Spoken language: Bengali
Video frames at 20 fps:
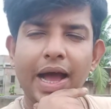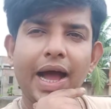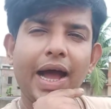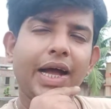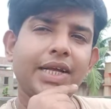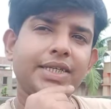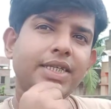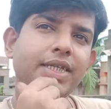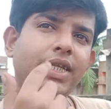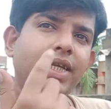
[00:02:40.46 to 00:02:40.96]

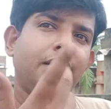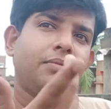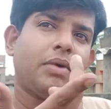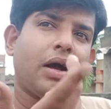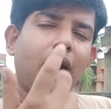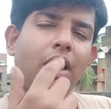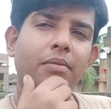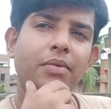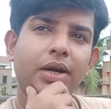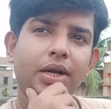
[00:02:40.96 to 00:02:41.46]
আজকের দিনে
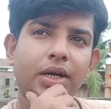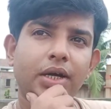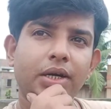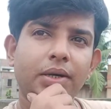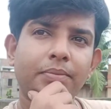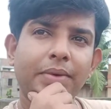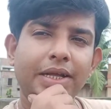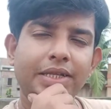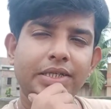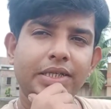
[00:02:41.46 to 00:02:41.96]
বাবা মারা
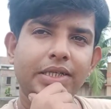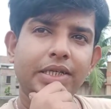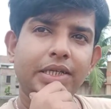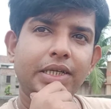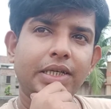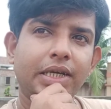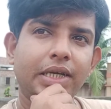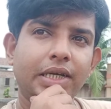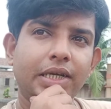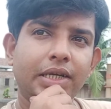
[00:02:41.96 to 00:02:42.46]

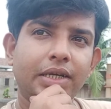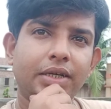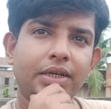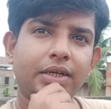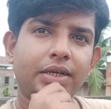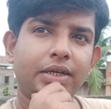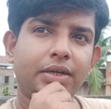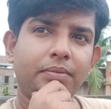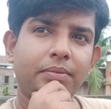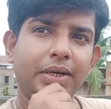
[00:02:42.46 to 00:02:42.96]
বাচ্চাদেরকে
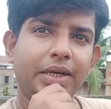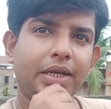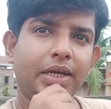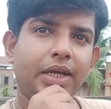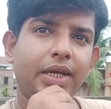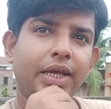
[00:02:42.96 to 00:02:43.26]
মানে